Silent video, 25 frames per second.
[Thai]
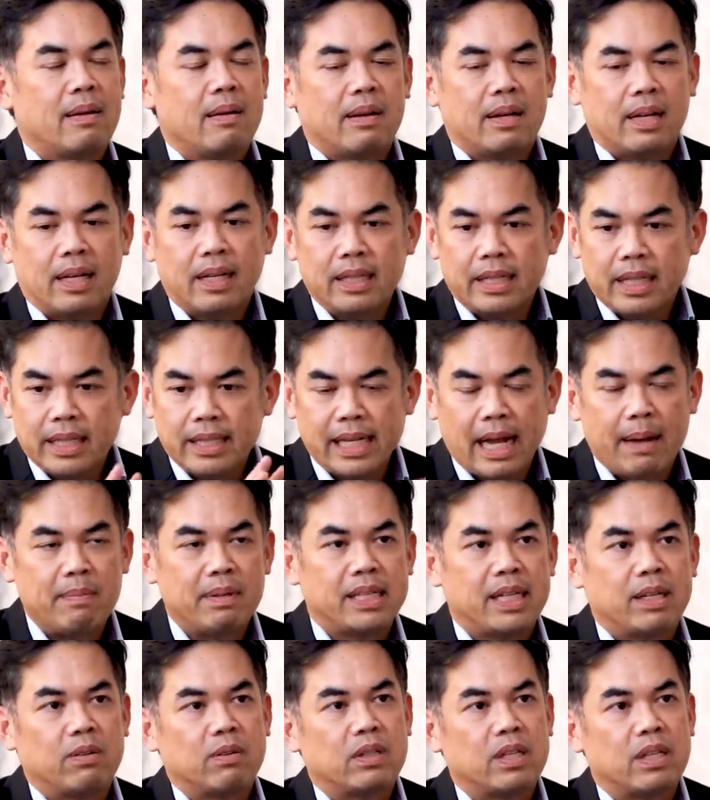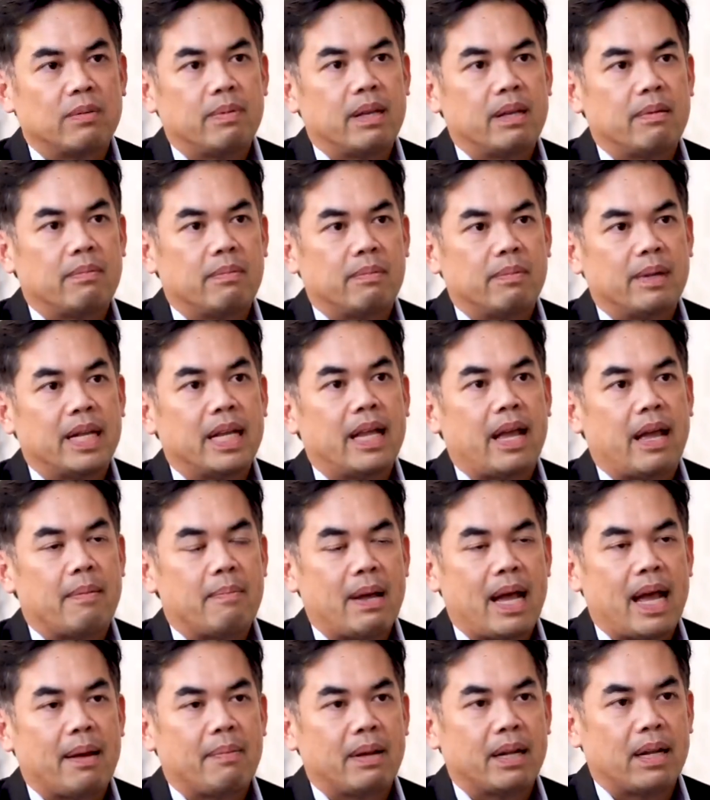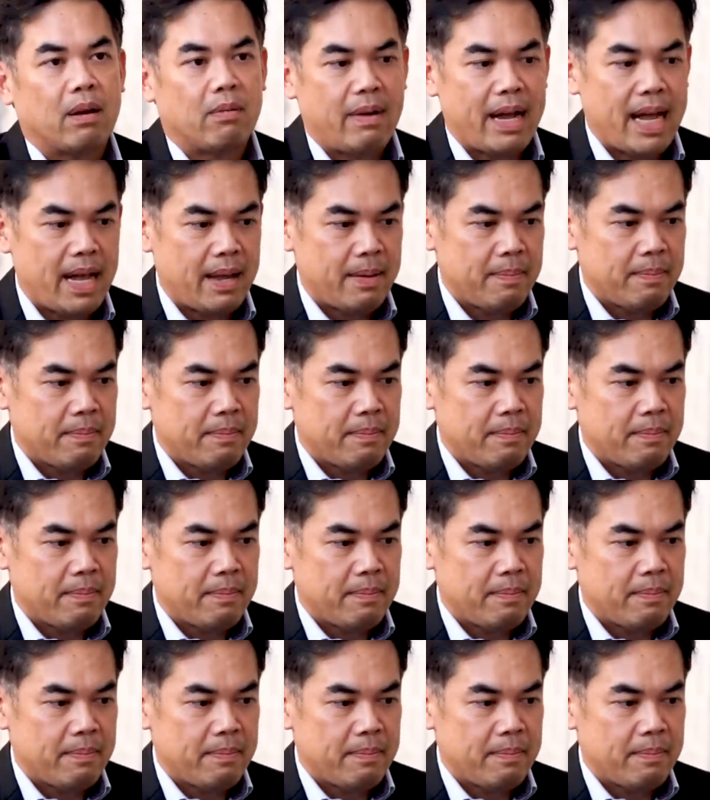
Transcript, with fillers: นั่นจริง3%ของ GDP ไม่ได้ใหญ่มากเพียงแต่ว่า